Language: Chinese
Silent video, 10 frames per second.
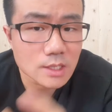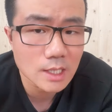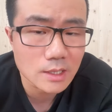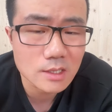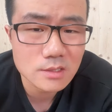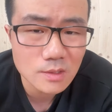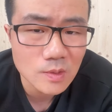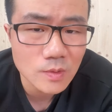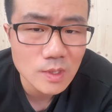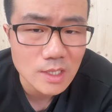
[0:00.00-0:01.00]
现的是
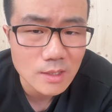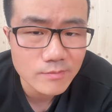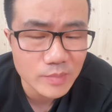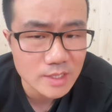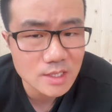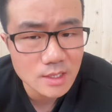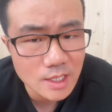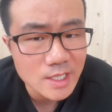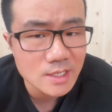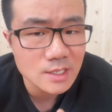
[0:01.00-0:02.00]
对于你本
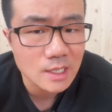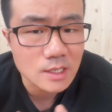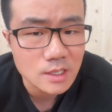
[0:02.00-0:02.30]
身内在的